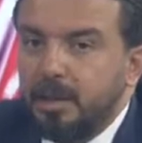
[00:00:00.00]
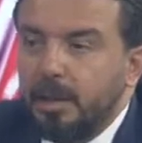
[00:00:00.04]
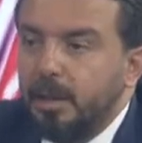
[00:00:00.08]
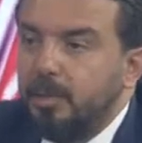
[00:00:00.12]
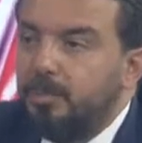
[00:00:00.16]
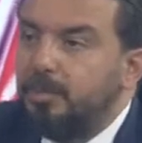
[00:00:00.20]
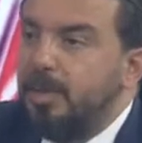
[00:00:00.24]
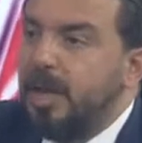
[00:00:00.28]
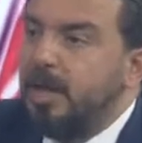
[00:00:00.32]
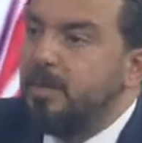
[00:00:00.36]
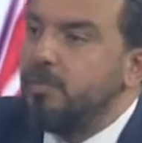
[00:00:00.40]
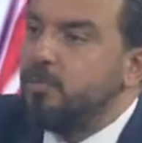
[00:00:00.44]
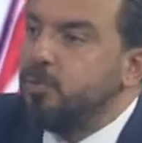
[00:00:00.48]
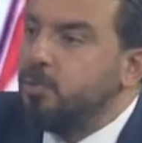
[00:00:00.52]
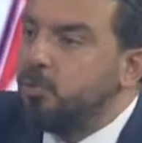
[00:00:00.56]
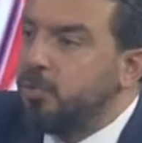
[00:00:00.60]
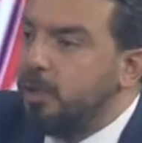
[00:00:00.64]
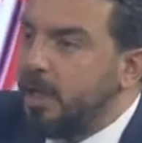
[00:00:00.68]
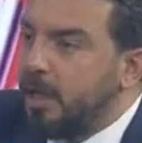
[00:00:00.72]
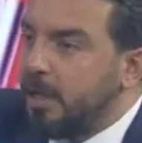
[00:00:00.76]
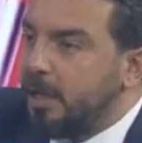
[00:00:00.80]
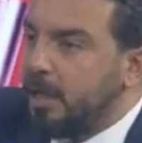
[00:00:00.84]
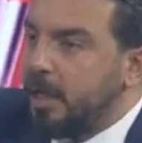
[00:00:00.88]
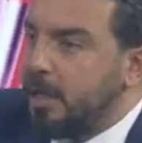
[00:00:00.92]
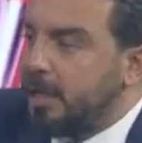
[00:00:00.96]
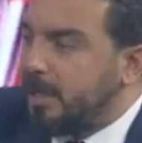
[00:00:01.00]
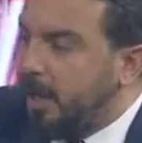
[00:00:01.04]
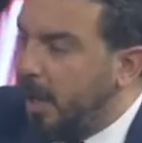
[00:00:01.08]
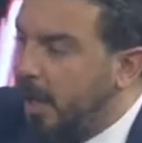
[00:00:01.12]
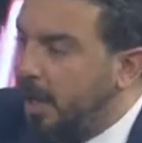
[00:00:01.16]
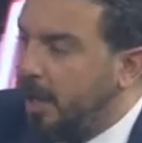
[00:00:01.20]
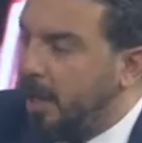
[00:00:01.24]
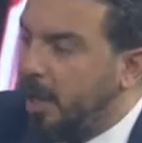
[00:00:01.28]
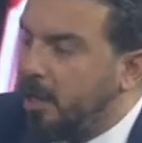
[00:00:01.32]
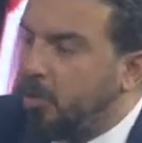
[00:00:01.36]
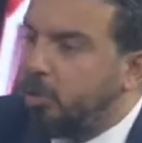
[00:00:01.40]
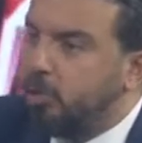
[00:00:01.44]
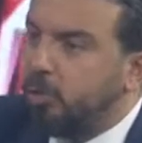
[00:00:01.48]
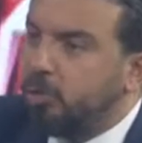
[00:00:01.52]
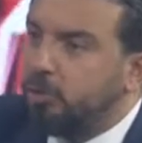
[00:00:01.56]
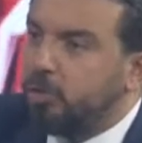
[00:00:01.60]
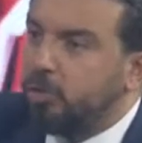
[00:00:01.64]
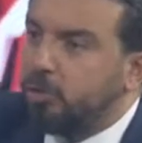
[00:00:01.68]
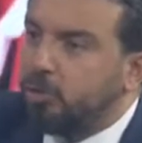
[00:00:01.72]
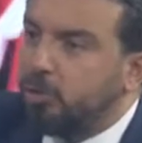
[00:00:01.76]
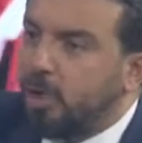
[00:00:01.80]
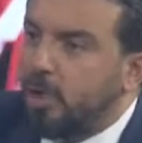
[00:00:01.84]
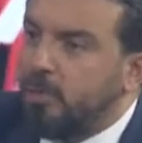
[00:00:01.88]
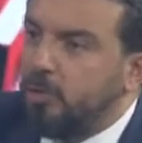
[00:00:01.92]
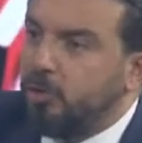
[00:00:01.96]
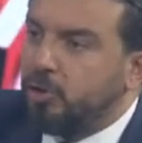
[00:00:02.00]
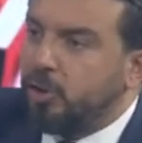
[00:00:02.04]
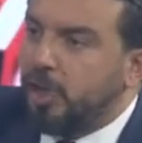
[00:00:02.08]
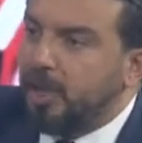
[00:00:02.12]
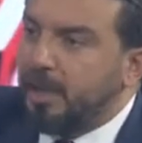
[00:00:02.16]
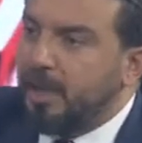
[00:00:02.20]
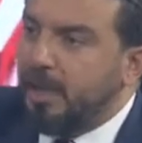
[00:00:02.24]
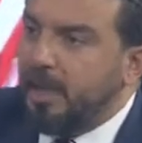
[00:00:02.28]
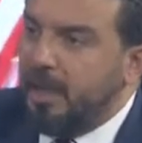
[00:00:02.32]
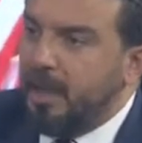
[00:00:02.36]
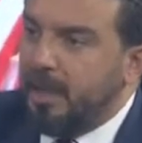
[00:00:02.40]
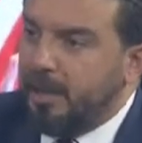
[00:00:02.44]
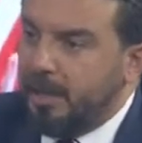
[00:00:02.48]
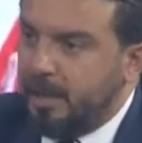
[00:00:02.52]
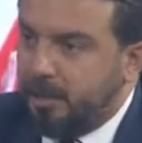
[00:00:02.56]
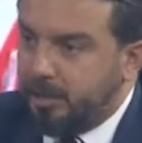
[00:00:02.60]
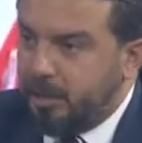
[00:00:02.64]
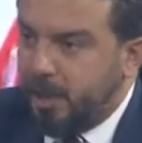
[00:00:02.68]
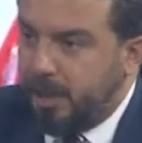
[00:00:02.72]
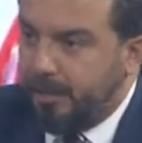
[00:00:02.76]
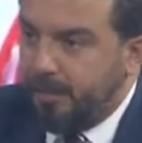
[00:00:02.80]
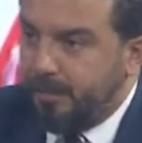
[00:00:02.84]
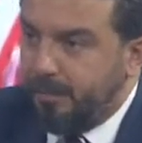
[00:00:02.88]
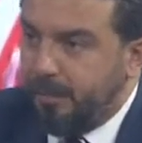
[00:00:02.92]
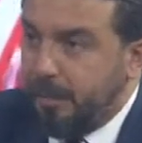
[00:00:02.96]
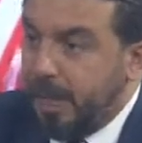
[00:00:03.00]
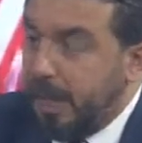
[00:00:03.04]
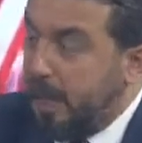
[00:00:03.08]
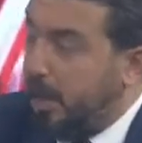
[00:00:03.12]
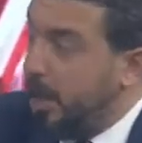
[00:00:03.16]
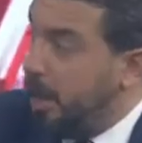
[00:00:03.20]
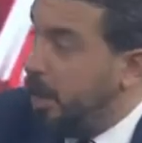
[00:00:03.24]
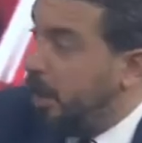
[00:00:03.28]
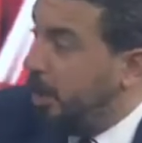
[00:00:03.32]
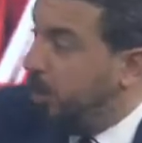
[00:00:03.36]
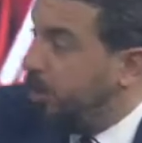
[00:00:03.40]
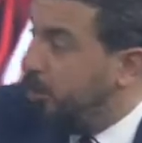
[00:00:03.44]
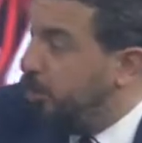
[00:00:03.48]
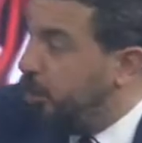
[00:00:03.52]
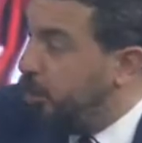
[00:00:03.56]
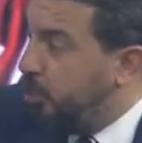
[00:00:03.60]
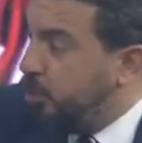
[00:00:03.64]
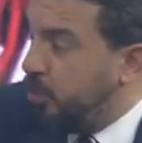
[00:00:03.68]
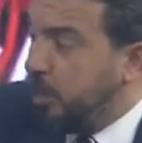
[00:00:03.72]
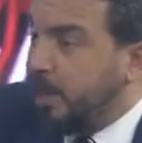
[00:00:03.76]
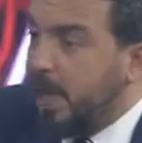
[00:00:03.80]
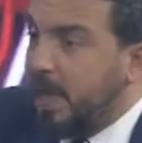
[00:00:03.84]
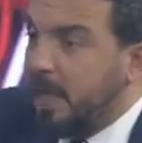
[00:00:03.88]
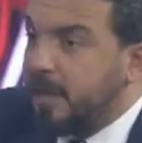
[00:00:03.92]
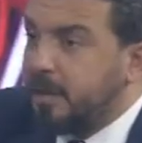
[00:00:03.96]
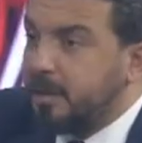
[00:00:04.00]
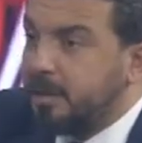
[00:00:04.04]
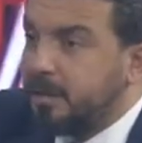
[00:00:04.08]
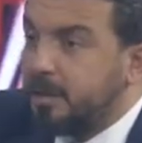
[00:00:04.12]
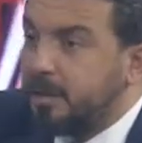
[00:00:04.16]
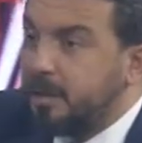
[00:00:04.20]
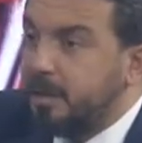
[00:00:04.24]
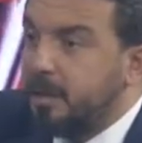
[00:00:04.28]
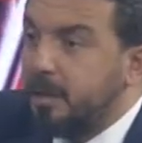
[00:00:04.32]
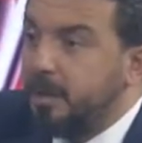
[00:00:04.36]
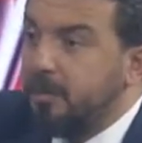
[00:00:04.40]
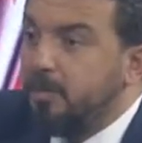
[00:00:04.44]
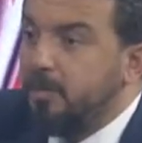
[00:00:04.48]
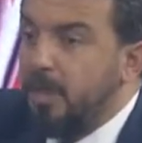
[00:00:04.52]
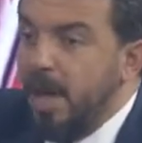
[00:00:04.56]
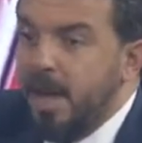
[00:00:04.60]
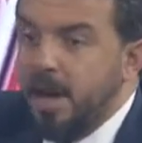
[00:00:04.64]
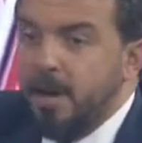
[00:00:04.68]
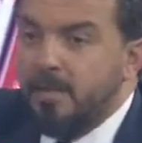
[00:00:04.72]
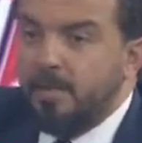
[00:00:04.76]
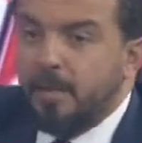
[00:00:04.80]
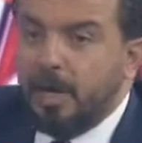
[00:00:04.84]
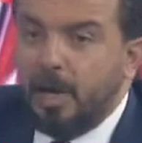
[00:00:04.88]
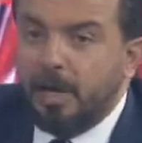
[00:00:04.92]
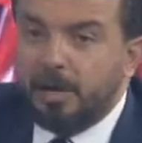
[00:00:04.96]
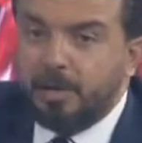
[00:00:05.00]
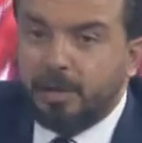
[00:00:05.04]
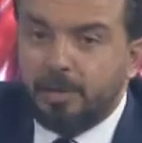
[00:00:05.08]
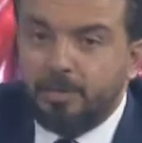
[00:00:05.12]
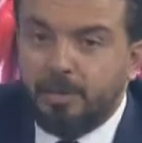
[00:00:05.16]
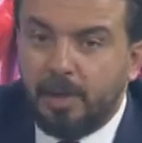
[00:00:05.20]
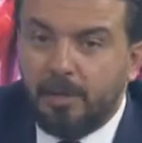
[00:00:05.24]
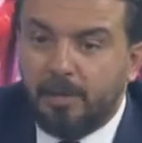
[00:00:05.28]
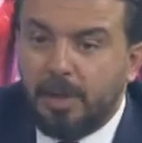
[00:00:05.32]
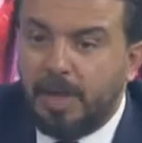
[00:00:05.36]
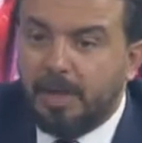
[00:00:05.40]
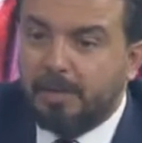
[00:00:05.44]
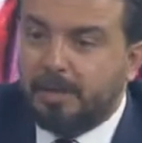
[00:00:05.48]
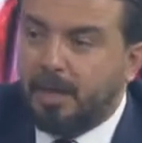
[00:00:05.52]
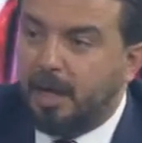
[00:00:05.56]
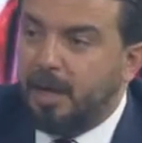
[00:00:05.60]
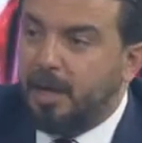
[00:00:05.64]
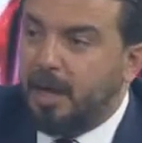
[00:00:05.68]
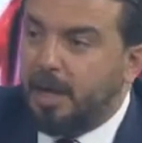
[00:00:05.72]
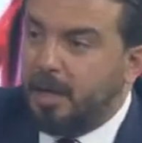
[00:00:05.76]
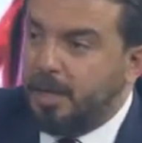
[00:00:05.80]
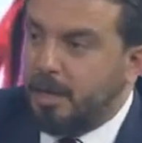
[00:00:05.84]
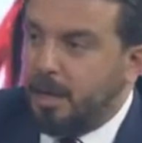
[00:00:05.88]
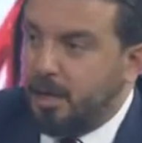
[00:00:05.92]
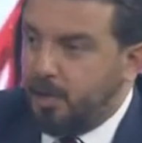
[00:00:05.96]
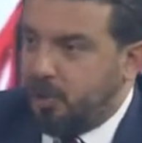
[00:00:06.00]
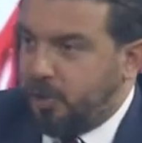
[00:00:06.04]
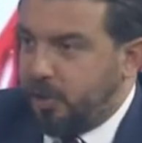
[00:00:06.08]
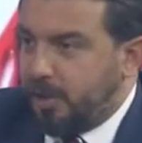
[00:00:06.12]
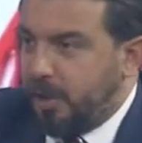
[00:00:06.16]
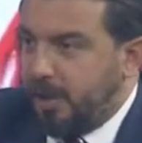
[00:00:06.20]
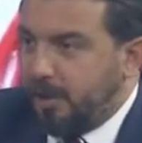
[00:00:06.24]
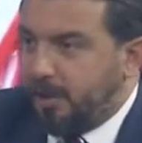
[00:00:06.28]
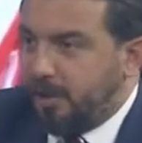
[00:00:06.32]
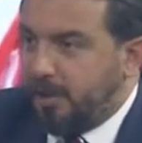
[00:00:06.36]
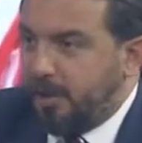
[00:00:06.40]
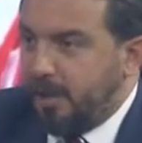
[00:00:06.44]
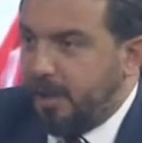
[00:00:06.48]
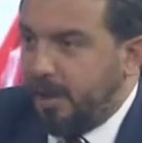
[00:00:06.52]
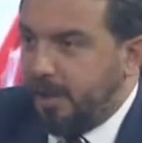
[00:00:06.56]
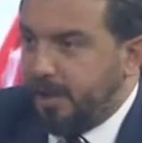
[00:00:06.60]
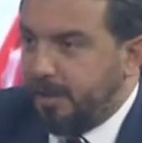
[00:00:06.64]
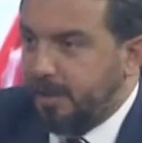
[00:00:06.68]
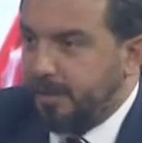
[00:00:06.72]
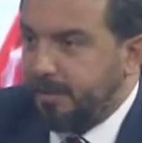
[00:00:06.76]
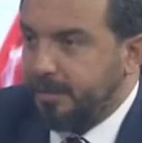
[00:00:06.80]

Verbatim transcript: Ben bunlarla kelle koltukta mücadele edeceğim. Bunlar benim karşıma Bertana adayı çıkarttılar.